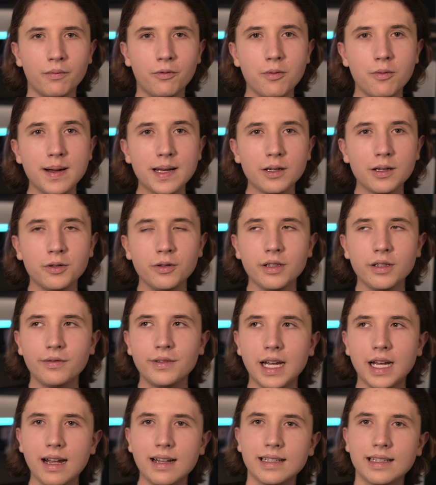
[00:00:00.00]
Wo man natürlich auf
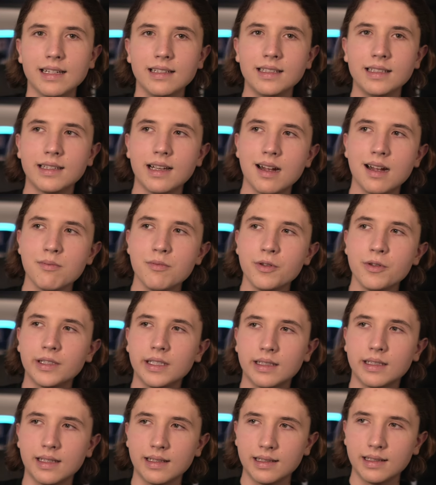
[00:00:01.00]
der einen Seite sagen muss,
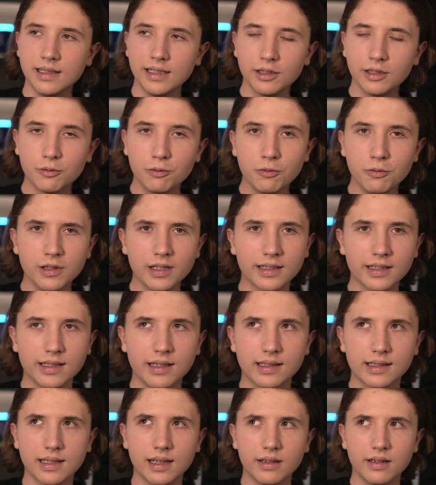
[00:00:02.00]
es ist nicht cool, dass
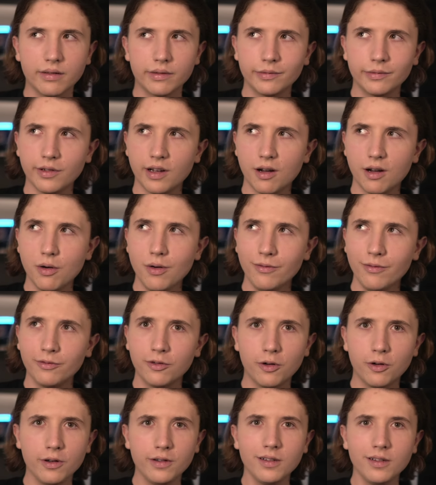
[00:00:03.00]
er seine Frau,
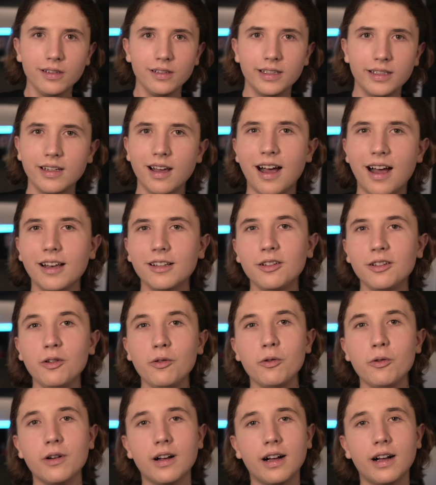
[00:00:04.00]
Freundin hier
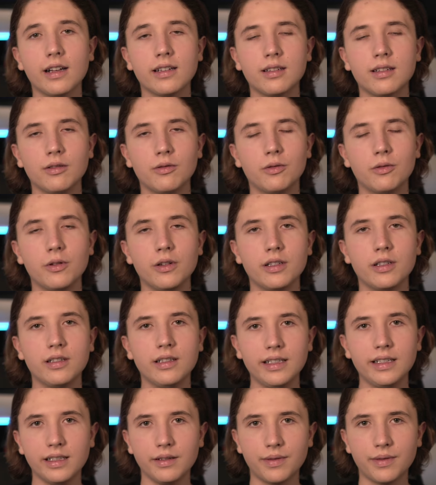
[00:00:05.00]
angelogen hat und
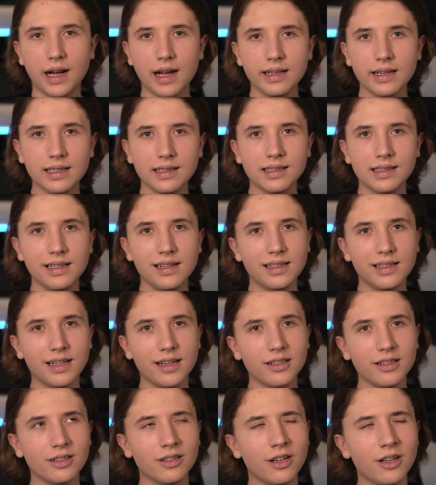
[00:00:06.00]
nicht die Wahrheit erzählt
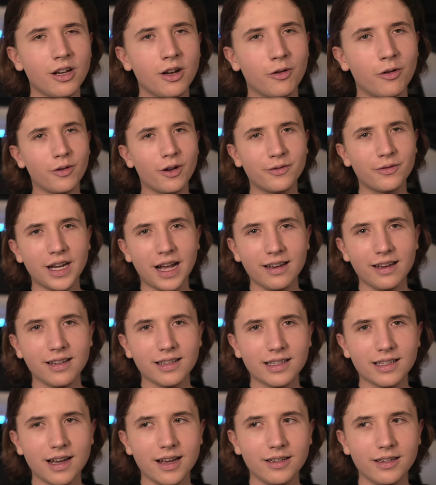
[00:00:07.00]
hat. Und auf der anderen
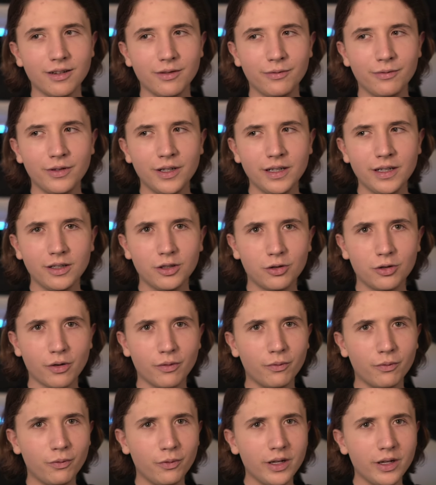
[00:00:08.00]
Seite finde ich
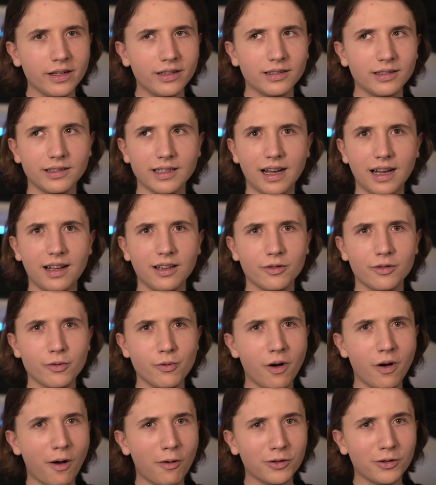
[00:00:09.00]
schon weird, da
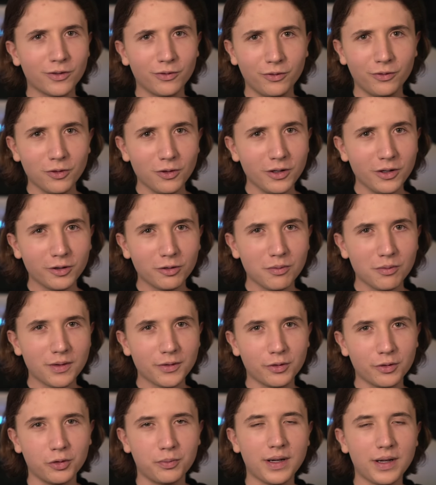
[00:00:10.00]
so ausführlich drüber
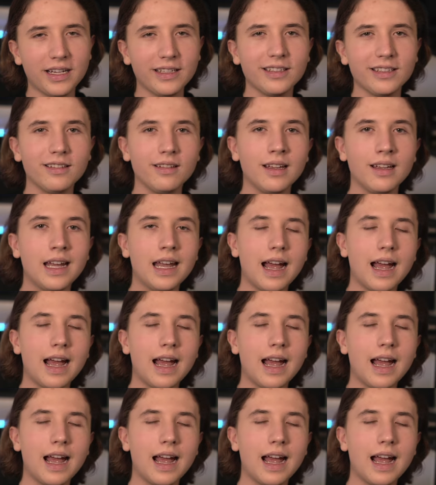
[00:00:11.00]
zu sprechen.